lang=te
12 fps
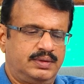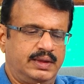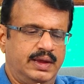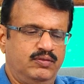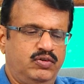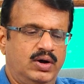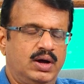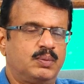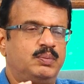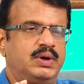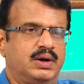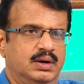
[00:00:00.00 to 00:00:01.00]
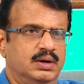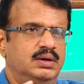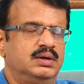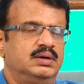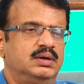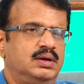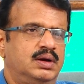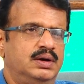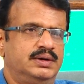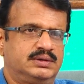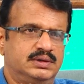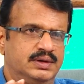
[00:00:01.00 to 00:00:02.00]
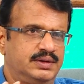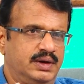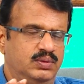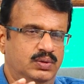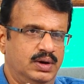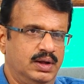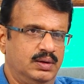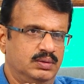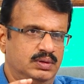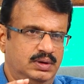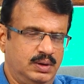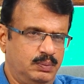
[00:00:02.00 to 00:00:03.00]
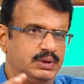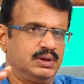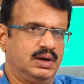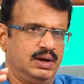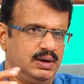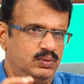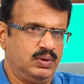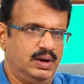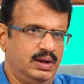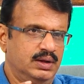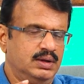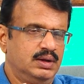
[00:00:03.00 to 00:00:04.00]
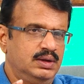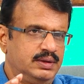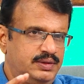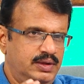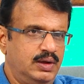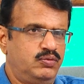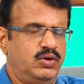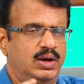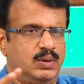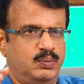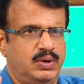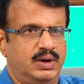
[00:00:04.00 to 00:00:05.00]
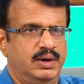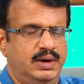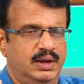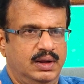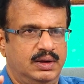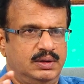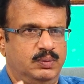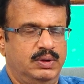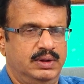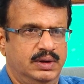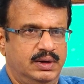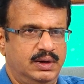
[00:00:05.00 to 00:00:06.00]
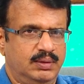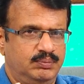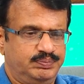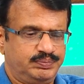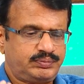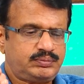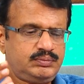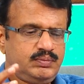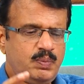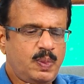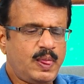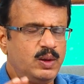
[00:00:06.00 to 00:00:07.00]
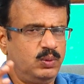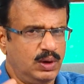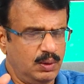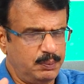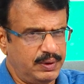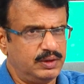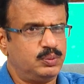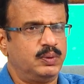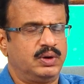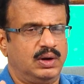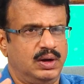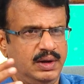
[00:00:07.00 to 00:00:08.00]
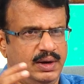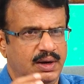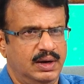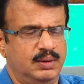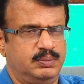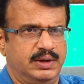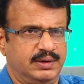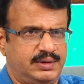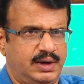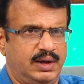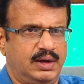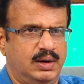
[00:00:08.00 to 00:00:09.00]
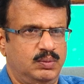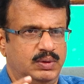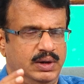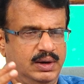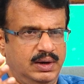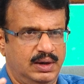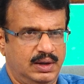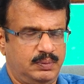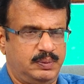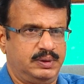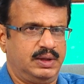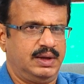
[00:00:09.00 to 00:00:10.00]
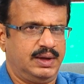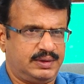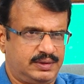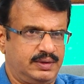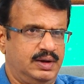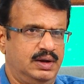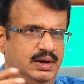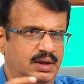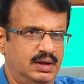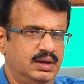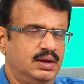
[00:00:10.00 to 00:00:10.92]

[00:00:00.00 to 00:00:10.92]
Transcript: సేఫ్ హార్బర్ కండిషన్స్ అని ఉన్నాయి నిబంధనలను ఉన్నాయి సేఫ్ హార్బర్ అంటే అర్థమైందంటే ఒక ఫేస్బుక్ కానీ లేకపోతే ఇన్స్టాగ్రామ్ కానీ లేకపోతే ఎక్స్ కానీ